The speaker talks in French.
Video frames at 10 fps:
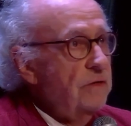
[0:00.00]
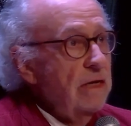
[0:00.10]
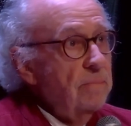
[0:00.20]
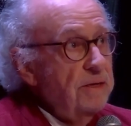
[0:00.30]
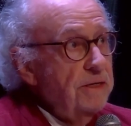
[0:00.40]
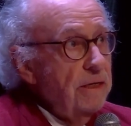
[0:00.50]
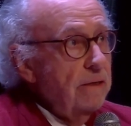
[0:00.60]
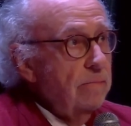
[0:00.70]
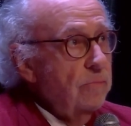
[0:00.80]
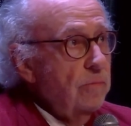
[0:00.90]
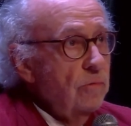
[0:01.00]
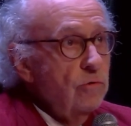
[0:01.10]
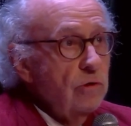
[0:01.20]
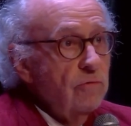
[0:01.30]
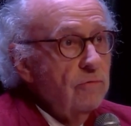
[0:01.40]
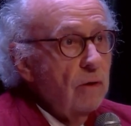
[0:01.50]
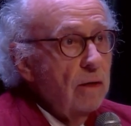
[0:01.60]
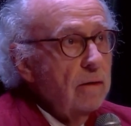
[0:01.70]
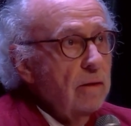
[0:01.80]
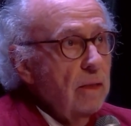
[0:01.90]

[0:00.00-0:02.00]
de la plier une seule fois,